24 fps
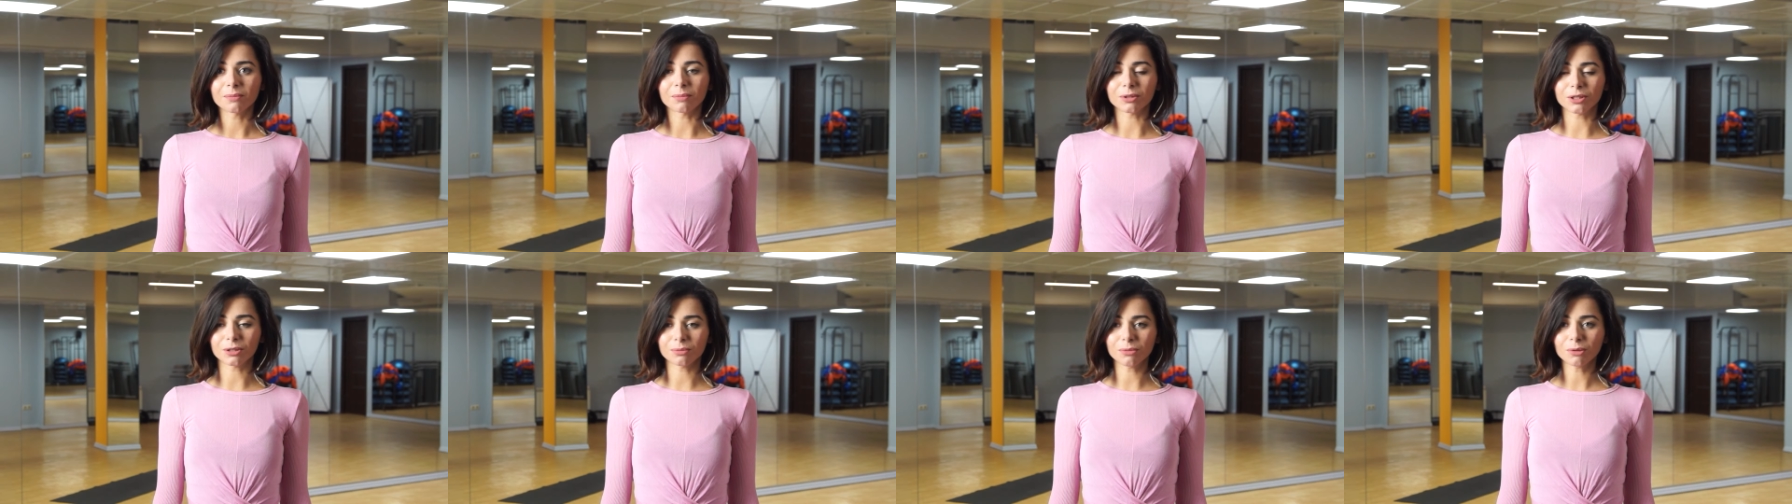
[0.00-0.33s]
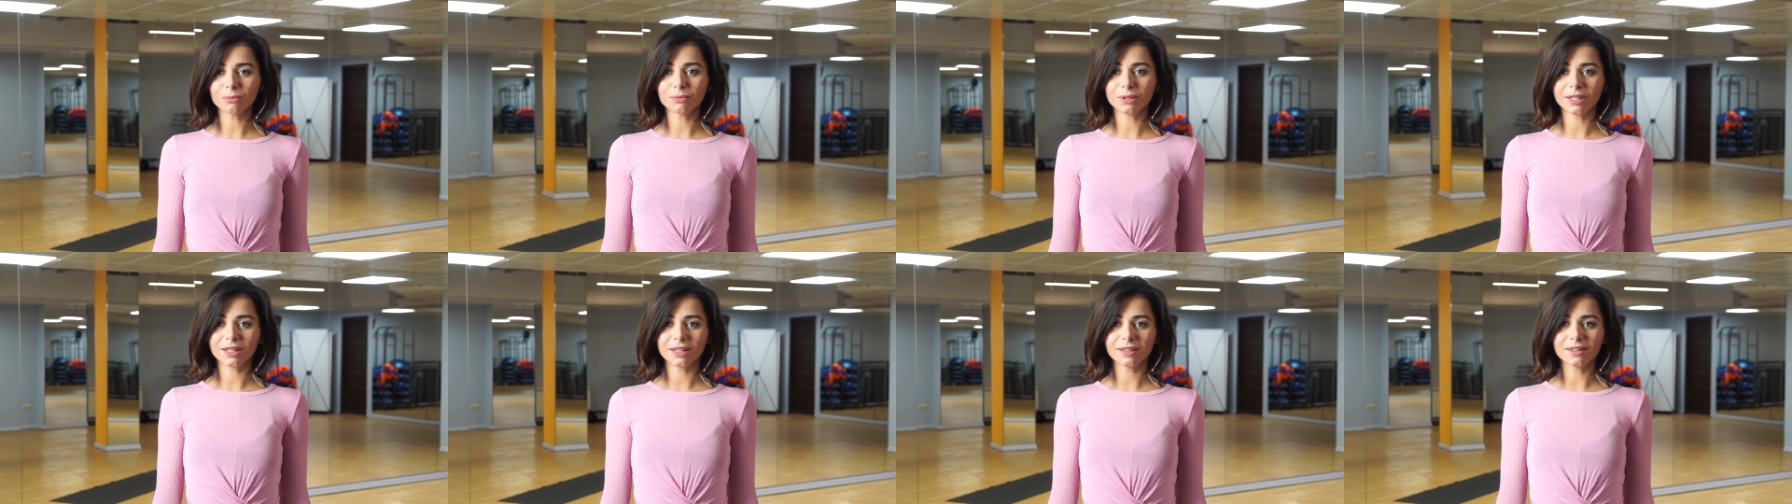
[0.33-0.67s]

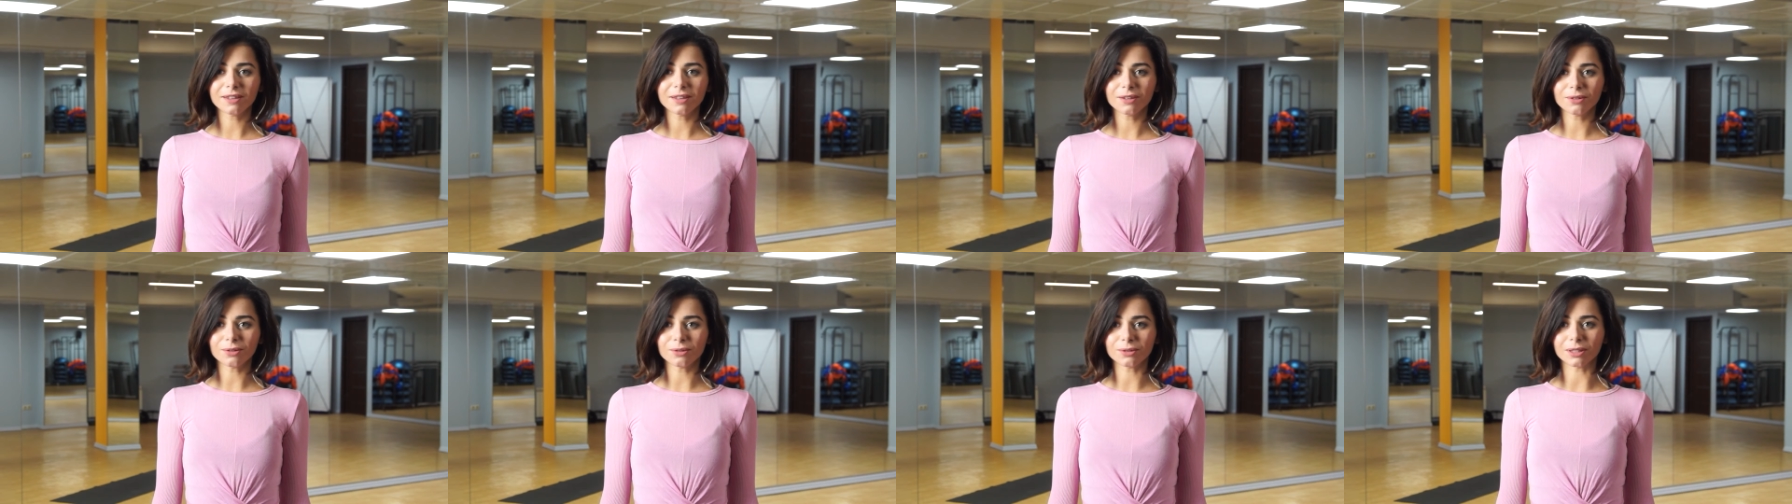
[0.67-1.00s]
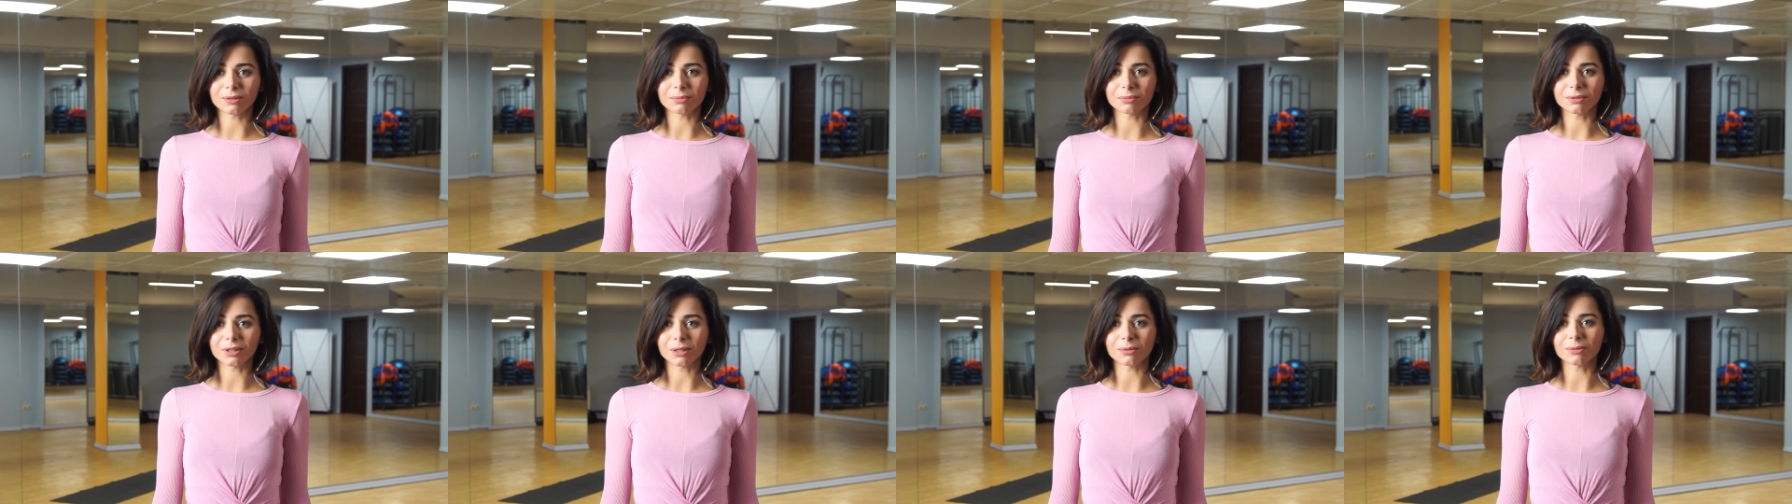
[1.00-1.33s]
Почему
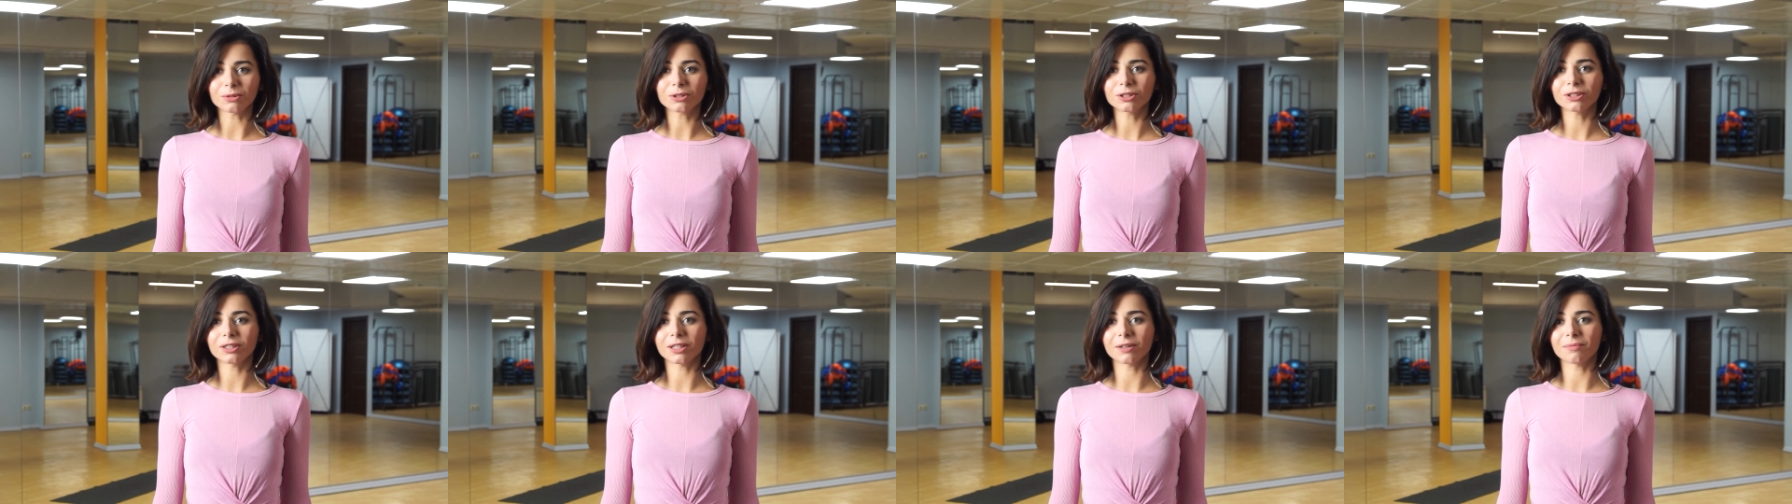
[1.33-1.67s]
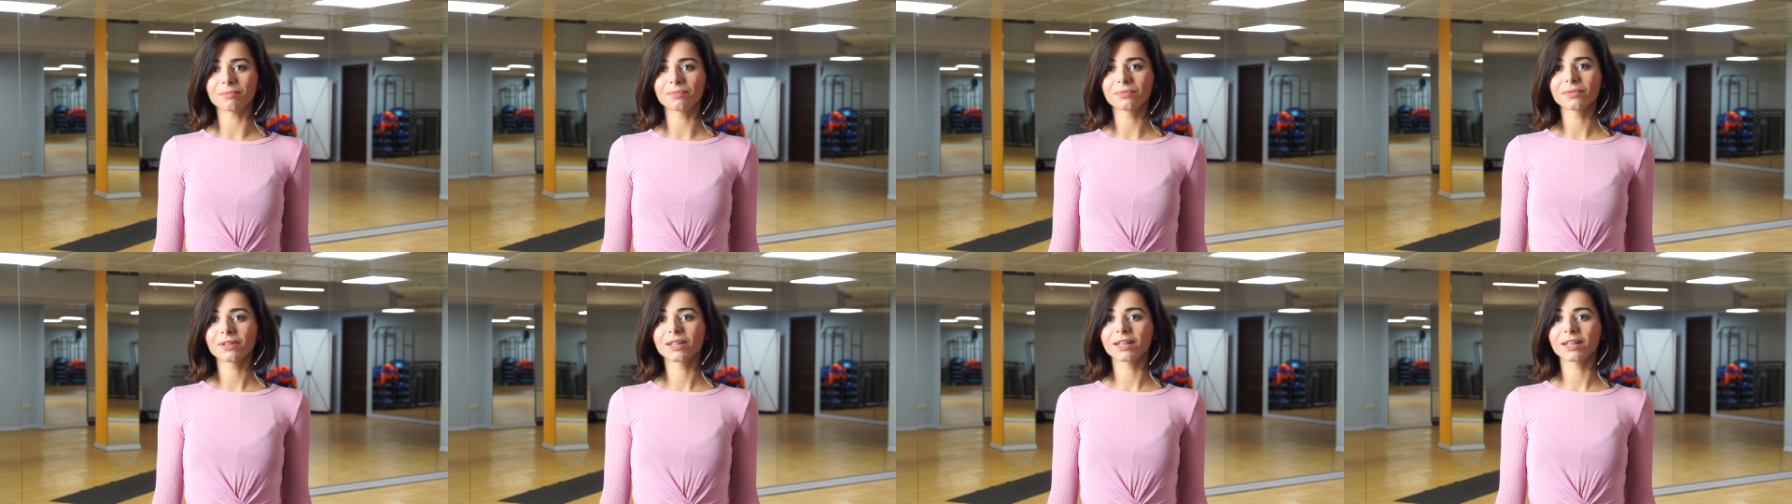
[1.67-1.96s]
бикини-йога? Потому что